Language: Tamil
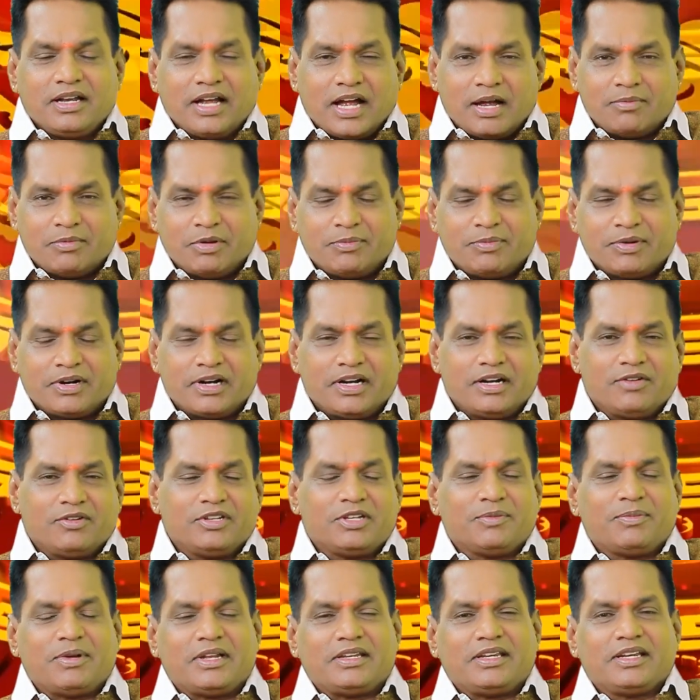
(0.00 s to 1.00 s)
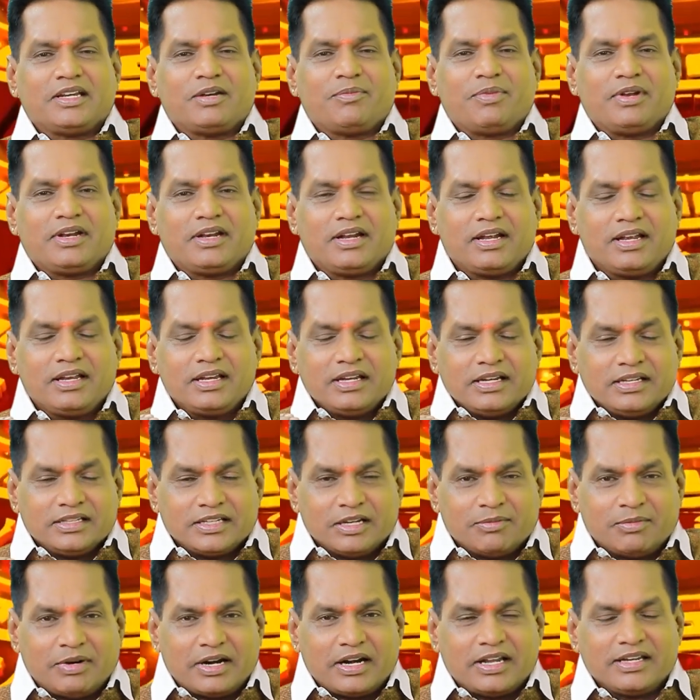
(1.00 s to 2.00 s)
அமைப்புகளில் வந்து பார்த்தீங்க அப்படின்னா இந்த
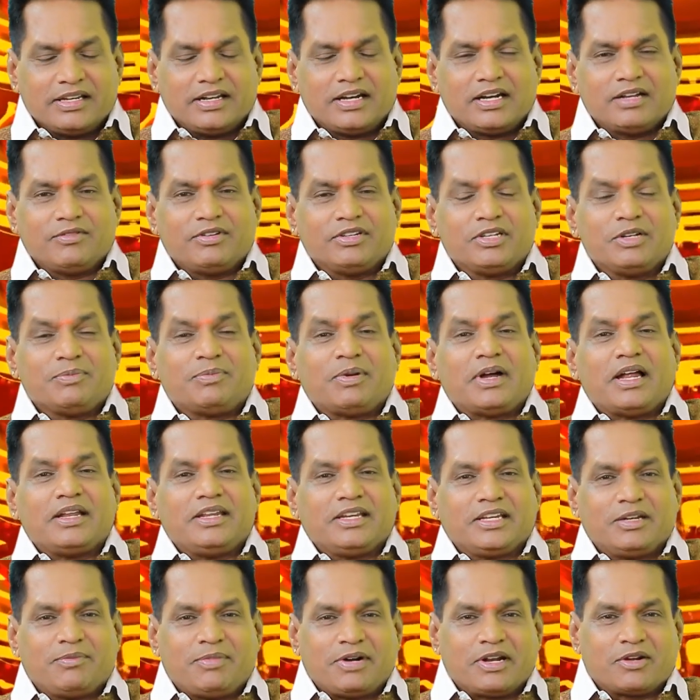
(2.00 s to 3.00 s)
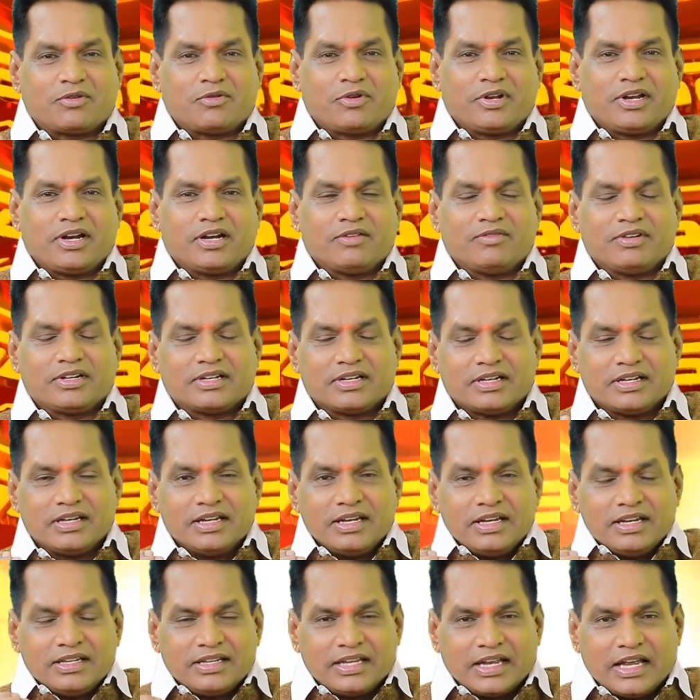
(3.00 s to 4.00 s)
மழையால் வந்து பாதிக்கப்படக்கூடிய அளவுக்கு
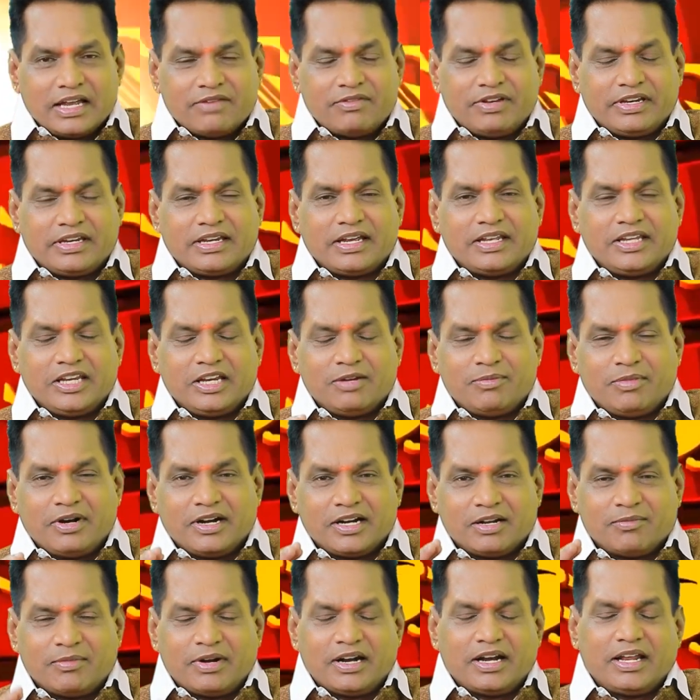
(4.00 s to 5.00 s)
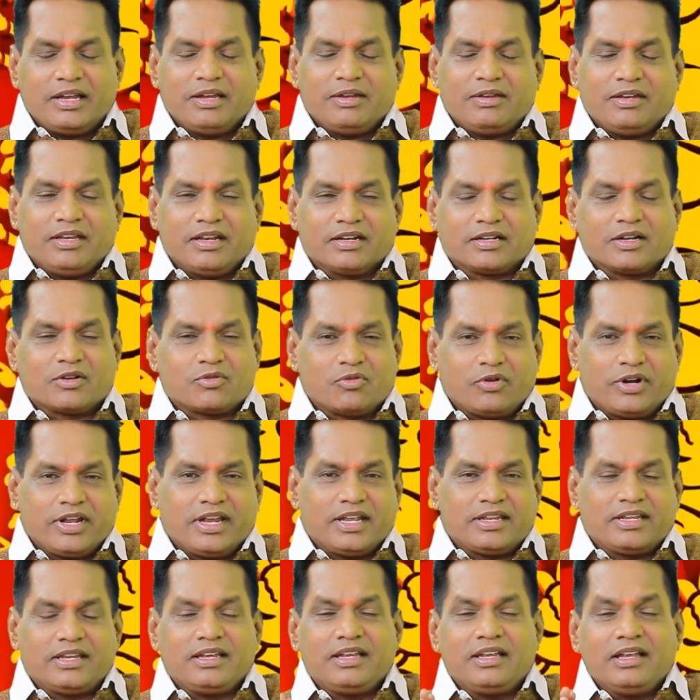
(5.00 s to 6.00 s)
தேவைக்கு அதிகமான மழை
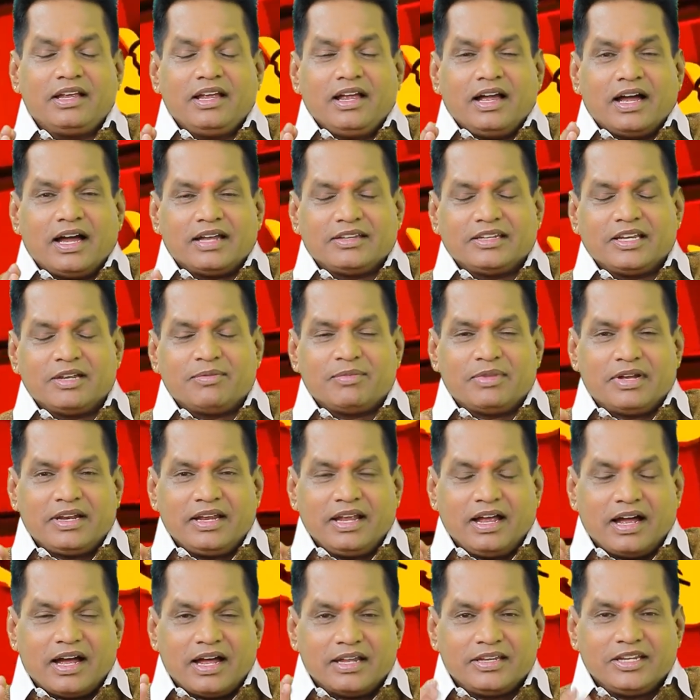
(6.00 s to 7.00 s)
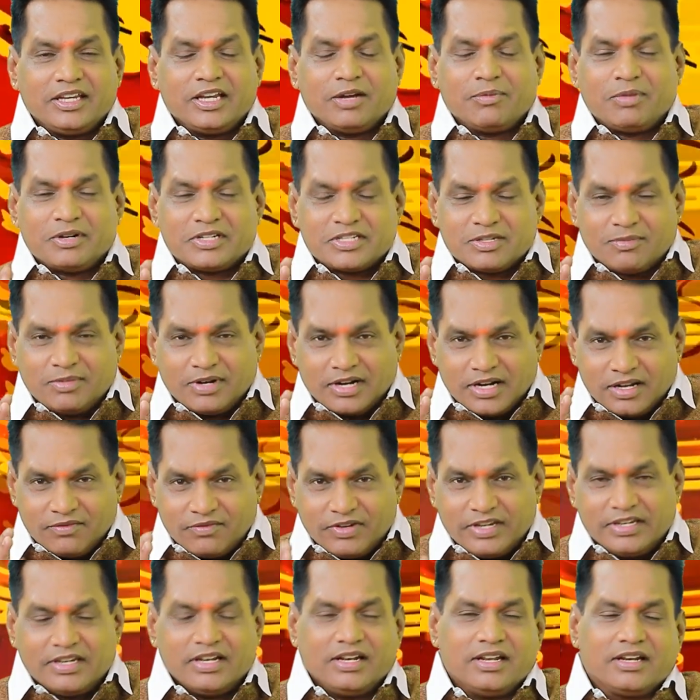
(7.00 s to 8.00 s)
இருக்கக்கூடியது அதே மாதிரி அதிகபட்சமான
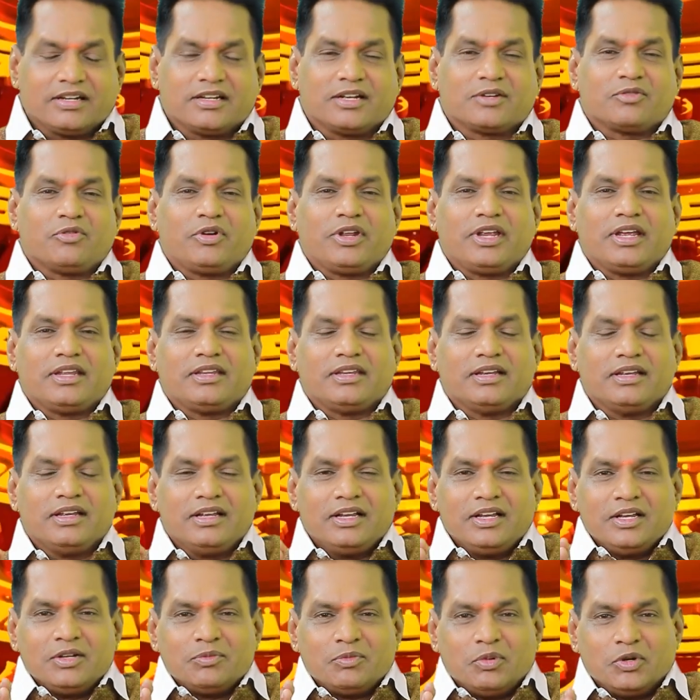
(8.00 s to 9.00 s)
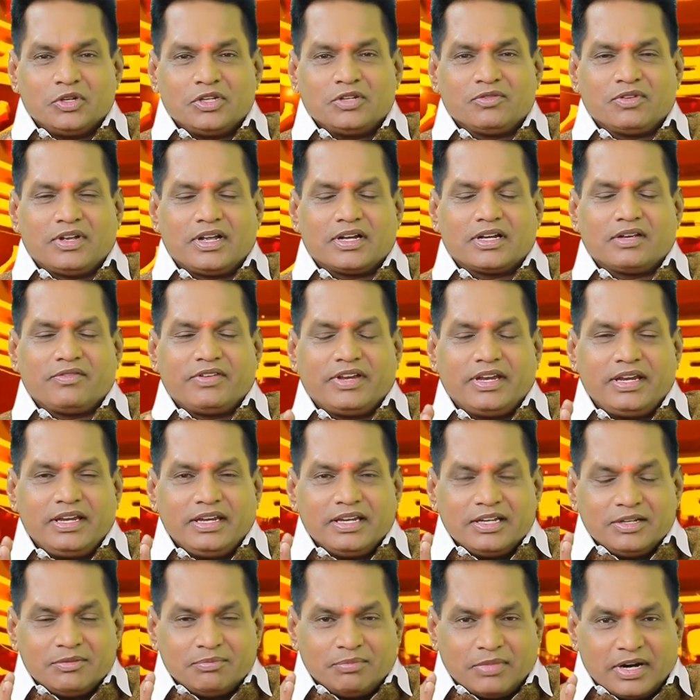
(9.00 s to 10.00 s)
வெயில் இருக்கக்கூடியது பொதுவாகவே
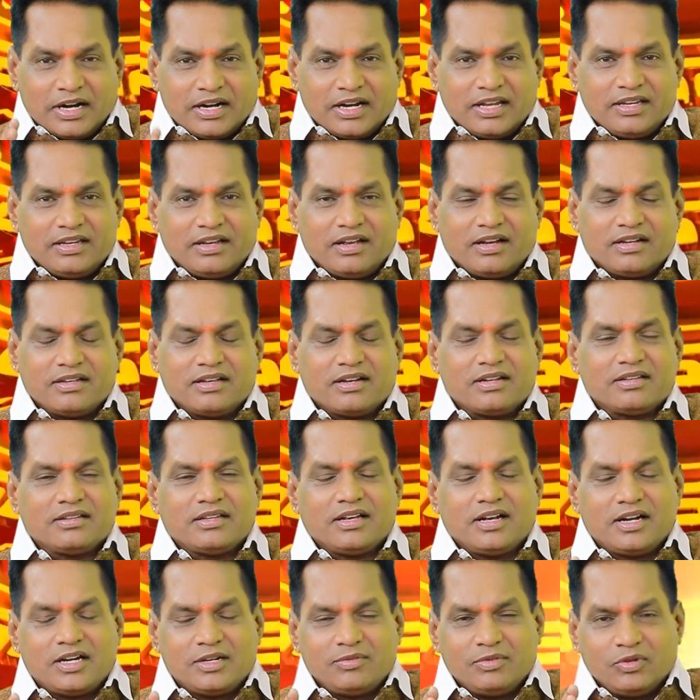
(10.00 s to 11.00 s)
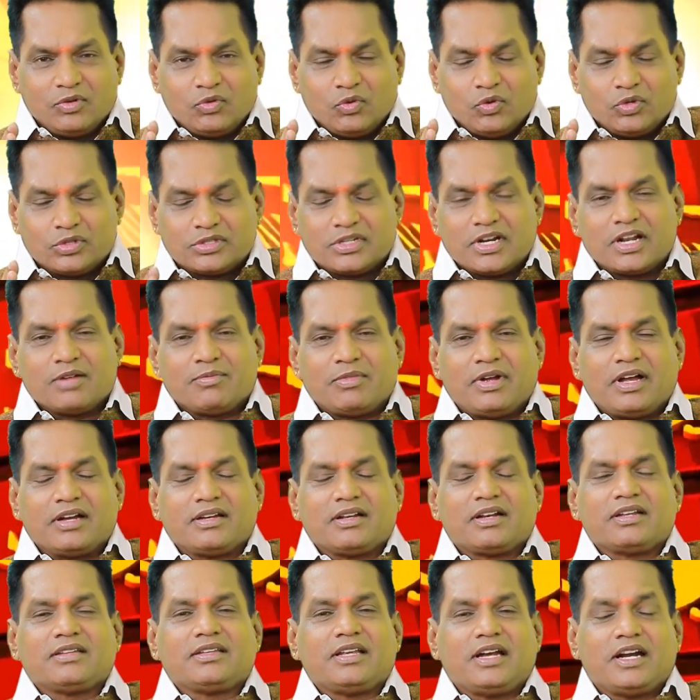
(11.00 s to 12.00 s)
மழையாக இருந்தாலும் உஷ்ணமாக
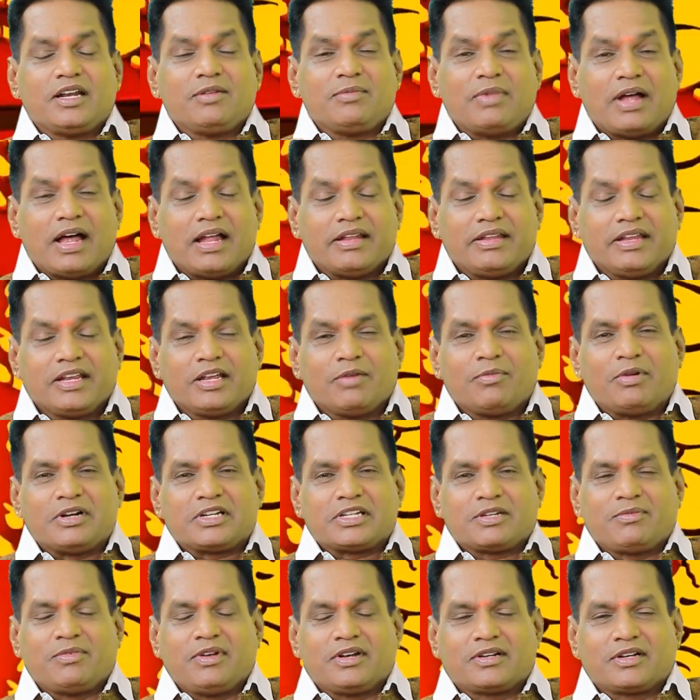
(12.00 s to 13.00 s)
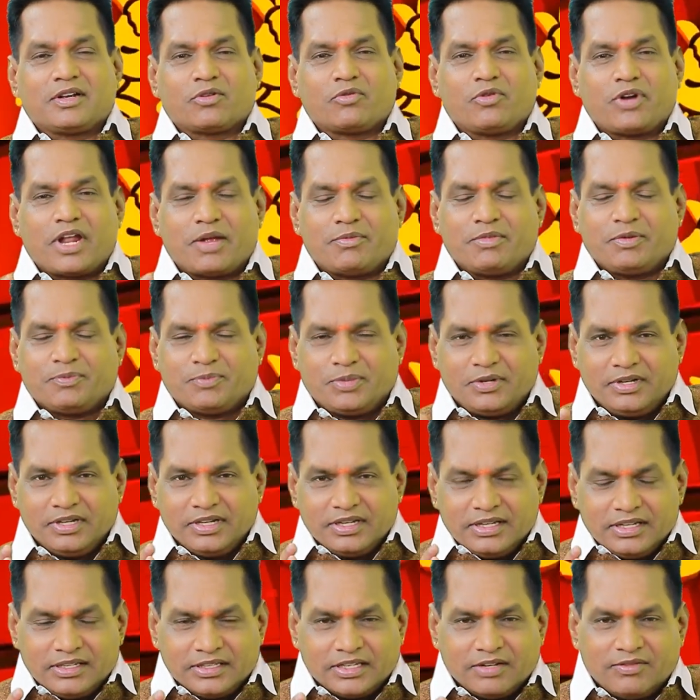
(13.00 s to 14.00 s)
இருந்தாலும் அதிகபட்சமாக இருக்கக்கூடிய அமைப்பு
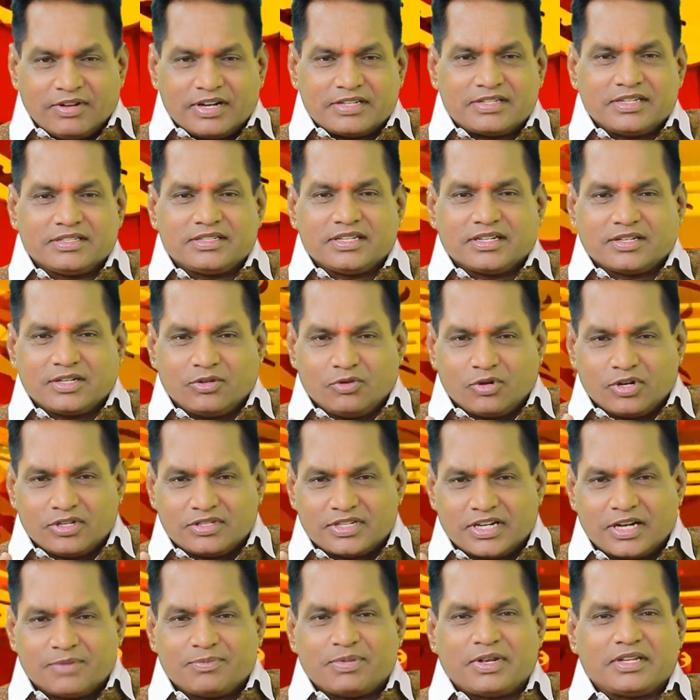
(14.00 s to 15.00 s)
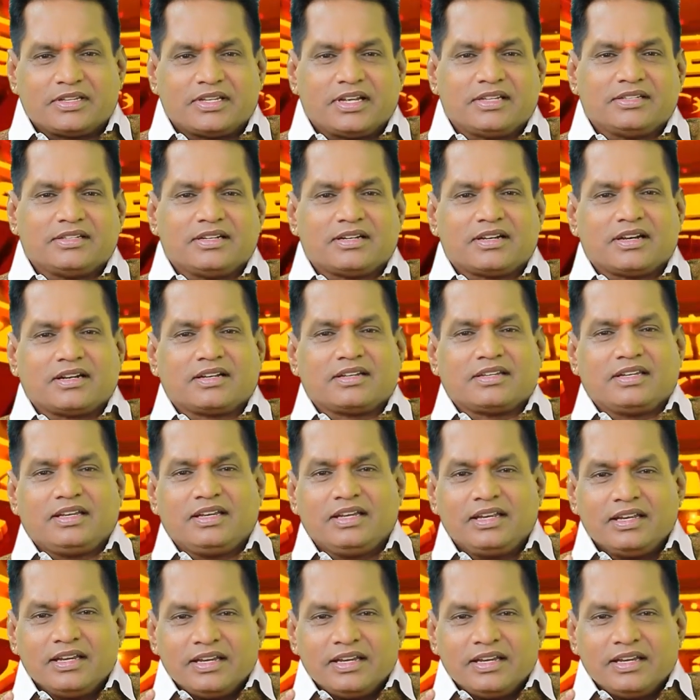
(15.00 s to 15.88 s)
இந்த வருஷத்துக்கு ஒரு சிறப்பாக தந்துட்டு இருக்குது